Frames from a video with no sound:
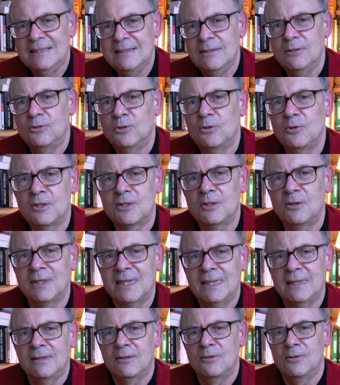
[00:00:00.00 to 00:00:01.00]
je sens
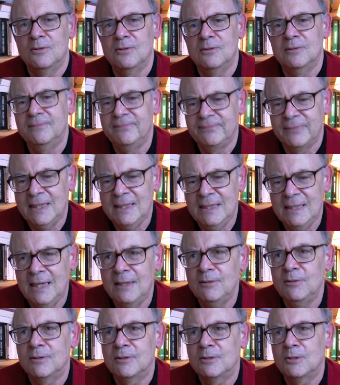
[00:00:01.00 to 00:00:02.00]
qu'il y a
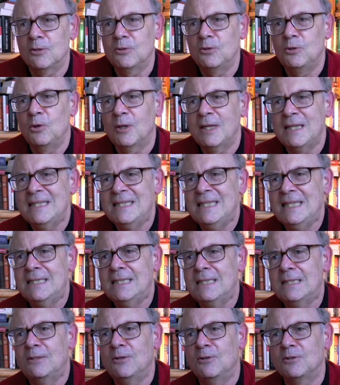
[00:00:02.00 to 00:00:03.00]
une sorte de
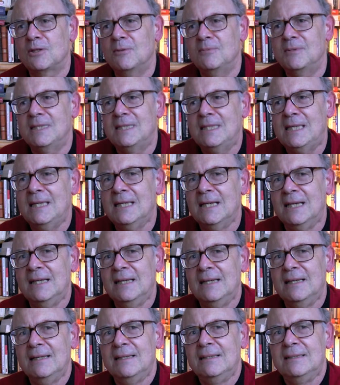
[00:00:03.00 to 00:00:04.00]
résistance, comme si
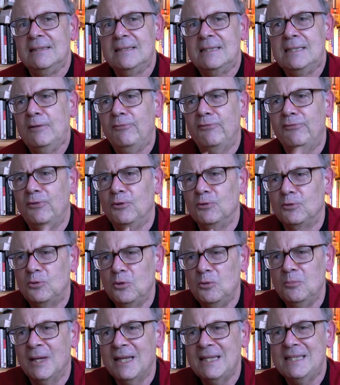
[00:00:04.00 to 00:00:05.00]
ces
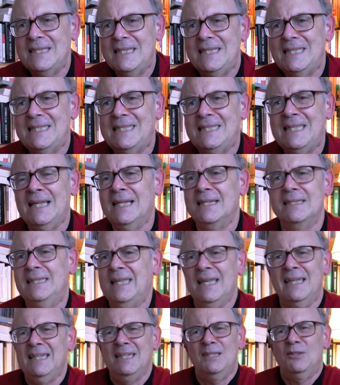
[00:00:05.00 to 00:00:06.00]
fantômes résistaient à
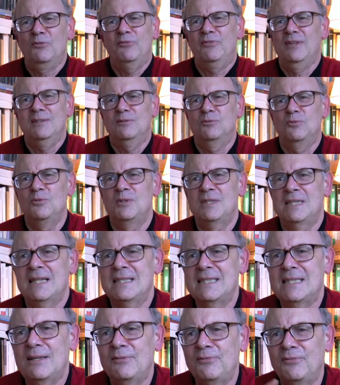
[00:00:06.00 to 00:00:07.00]
Internet. Enfin, tout ça,
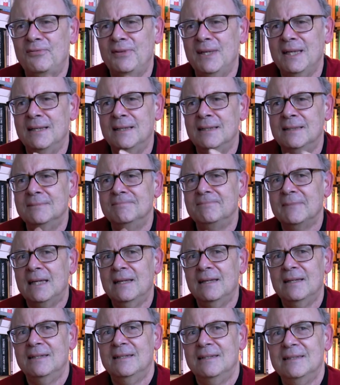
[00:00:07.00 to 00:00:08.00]
ça fait un,
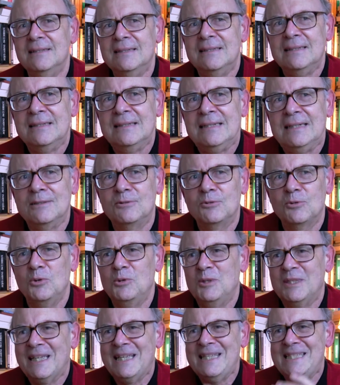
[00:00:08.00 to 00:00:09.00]

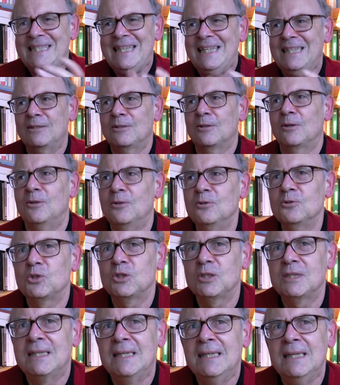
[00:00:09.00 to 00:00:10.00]
truc très
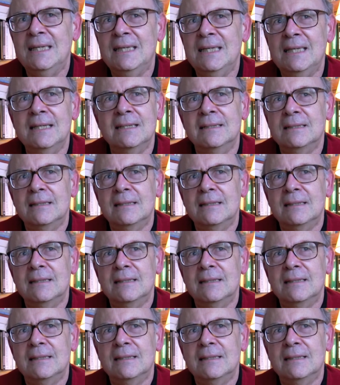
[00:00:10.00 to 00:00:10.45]
étrange qui,